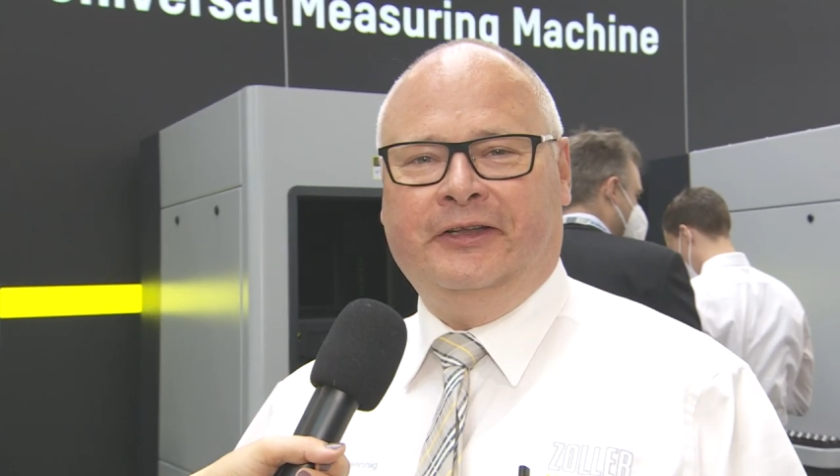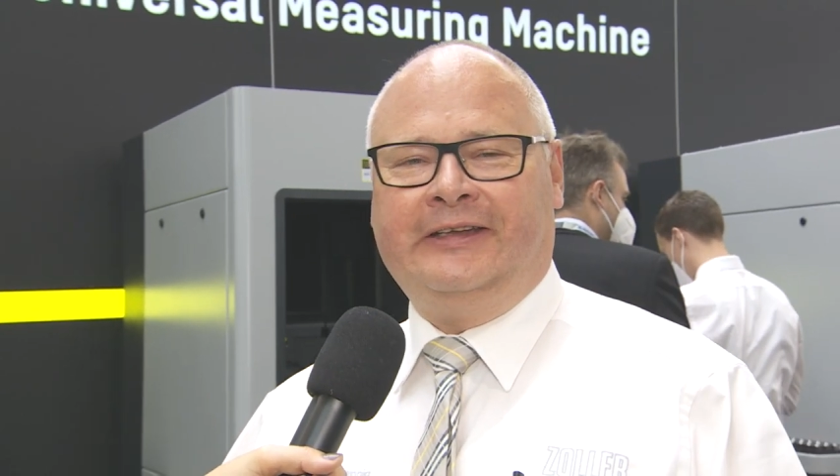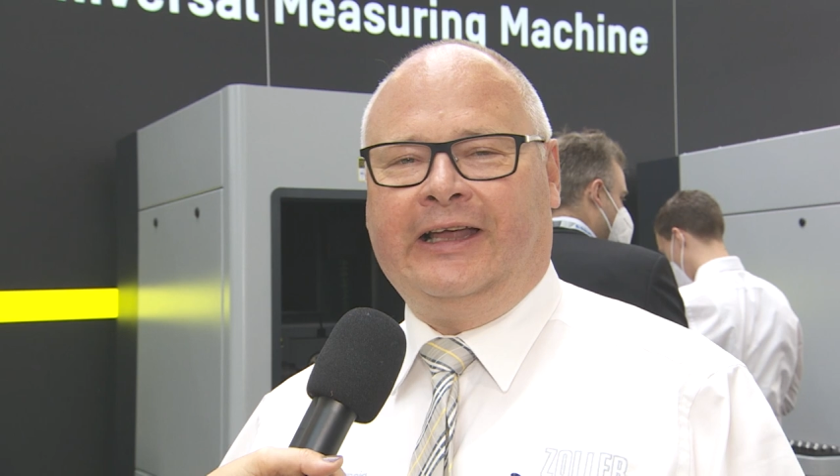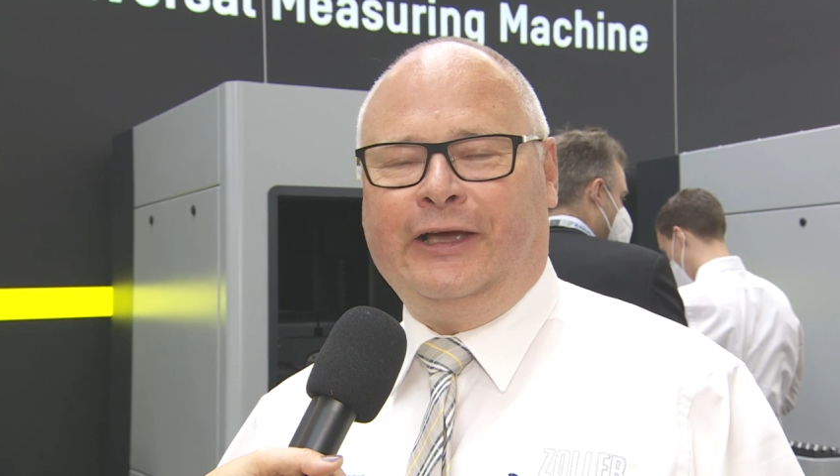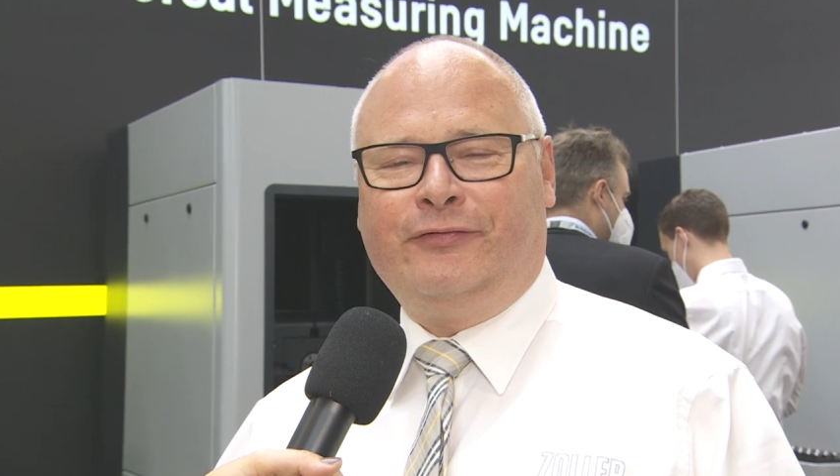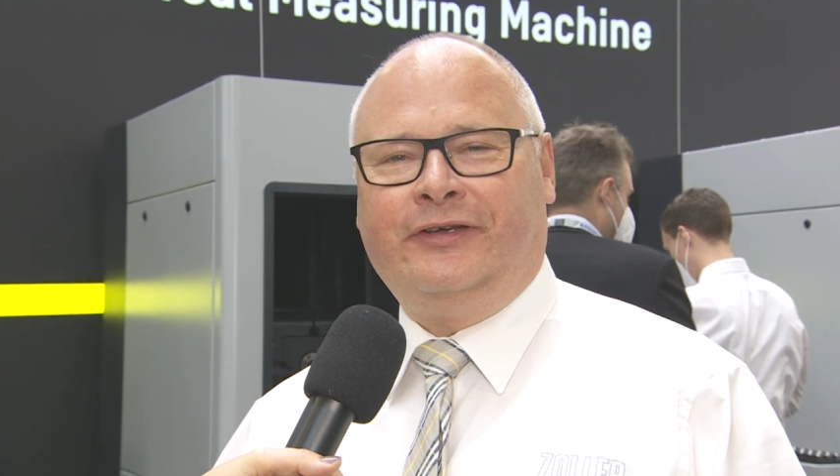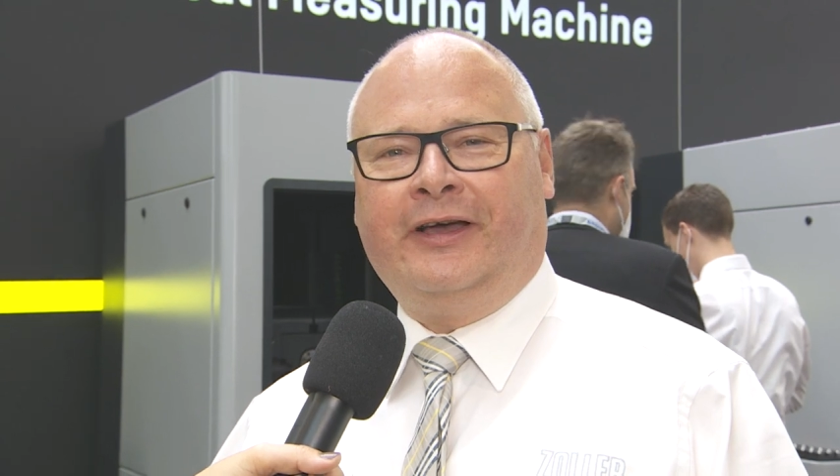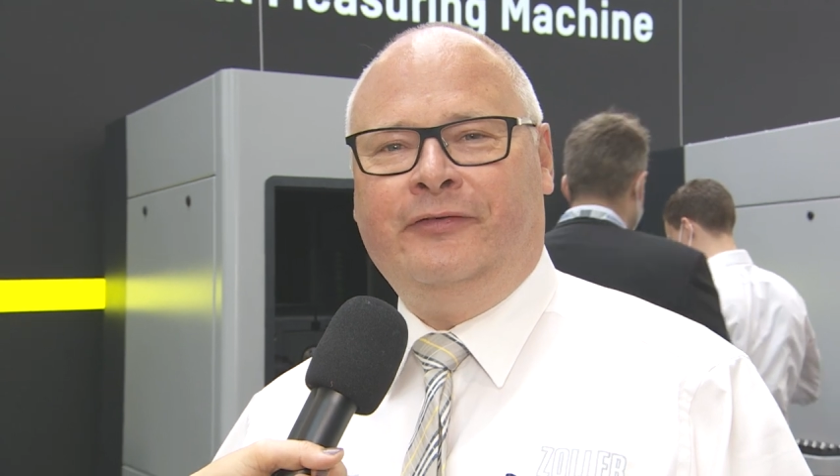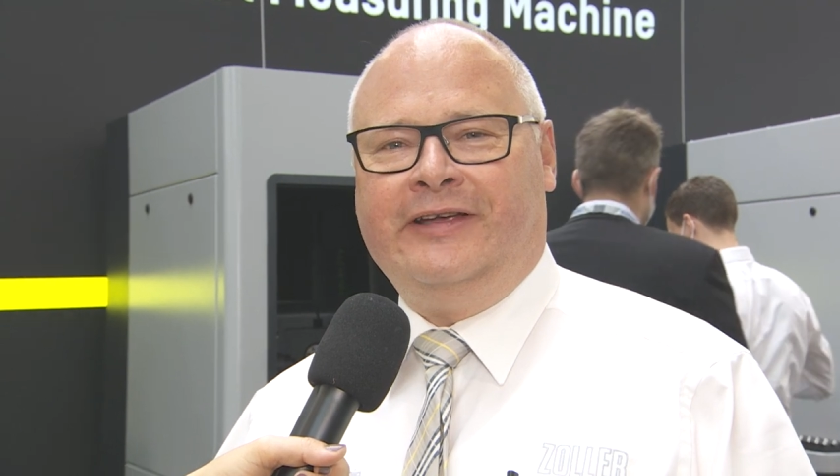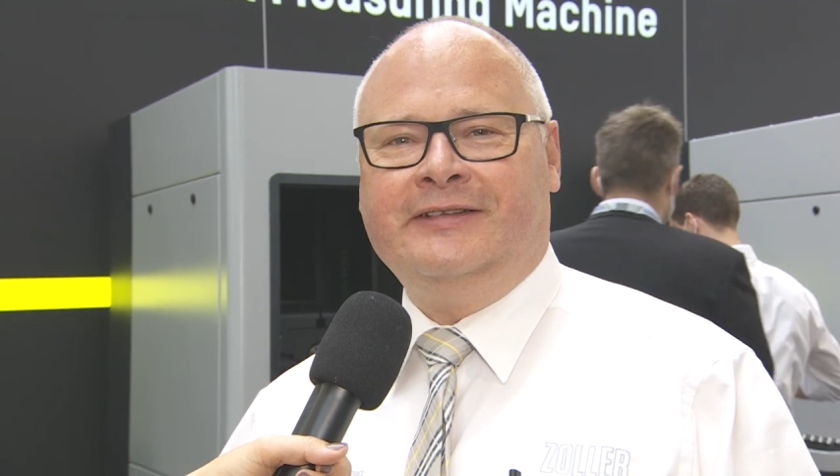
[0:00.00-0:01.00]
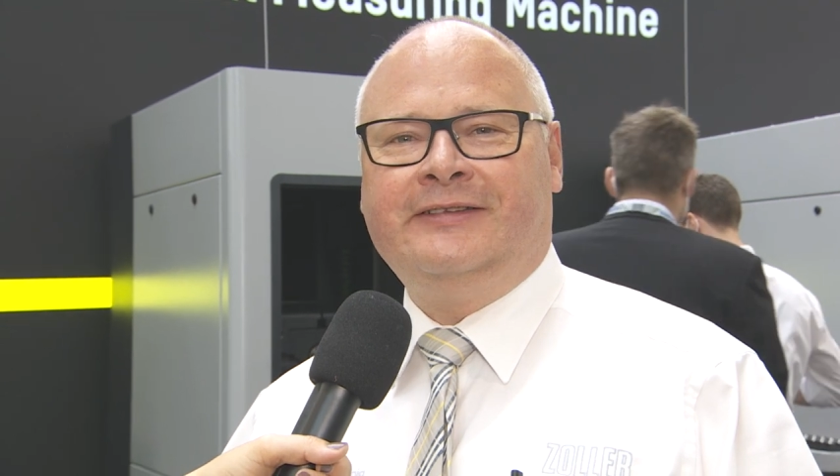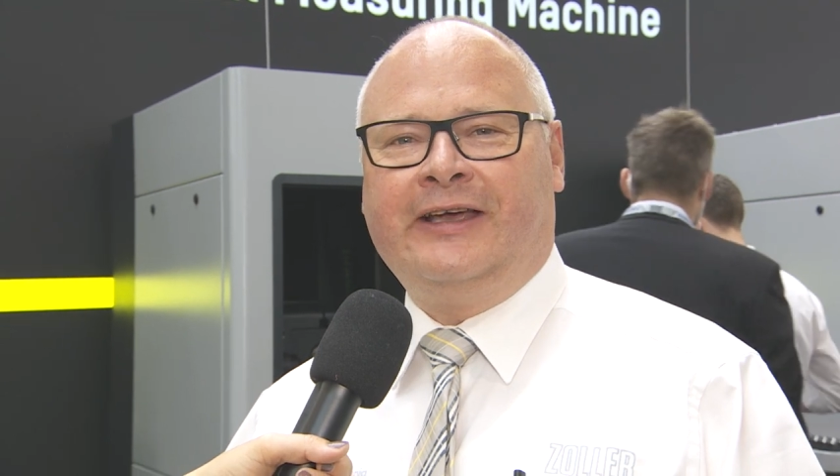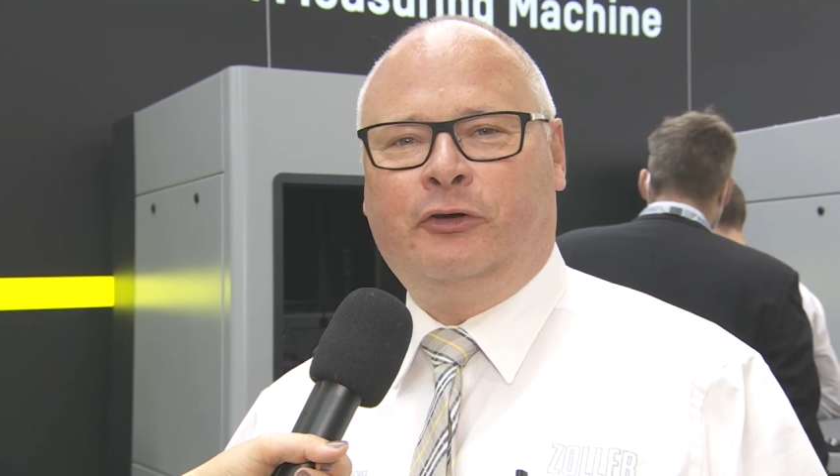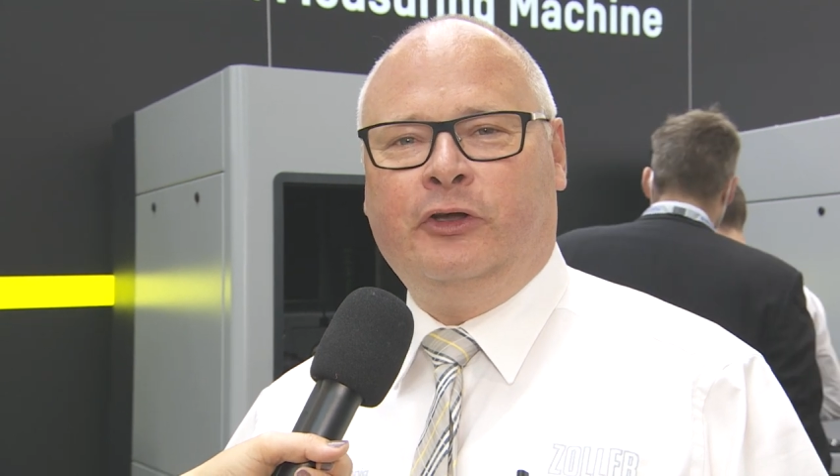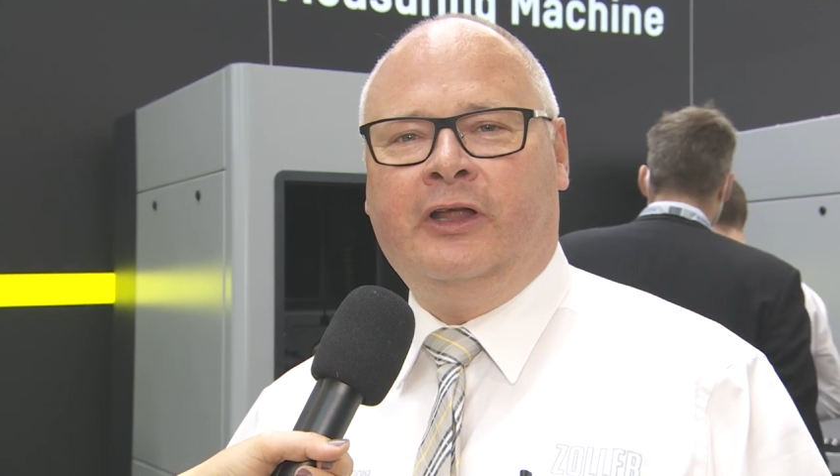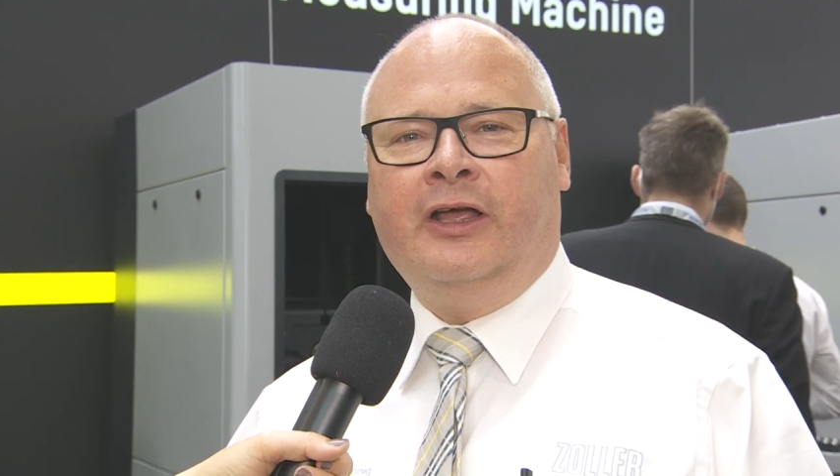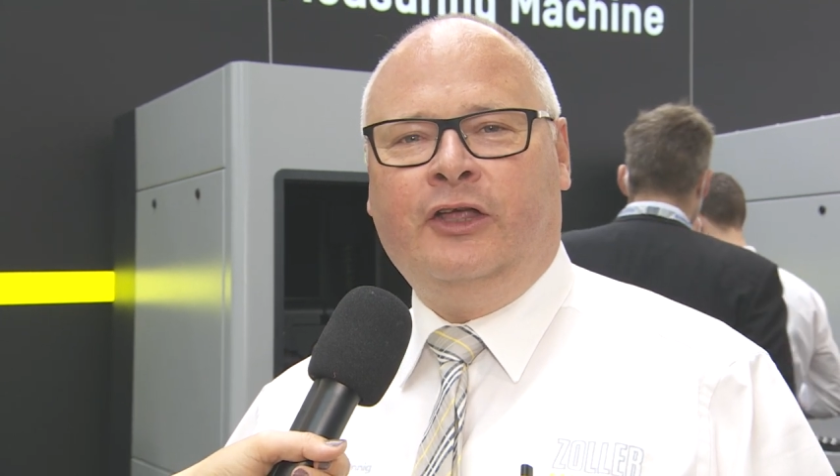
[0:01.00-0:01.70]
nicht live anwesend sein können,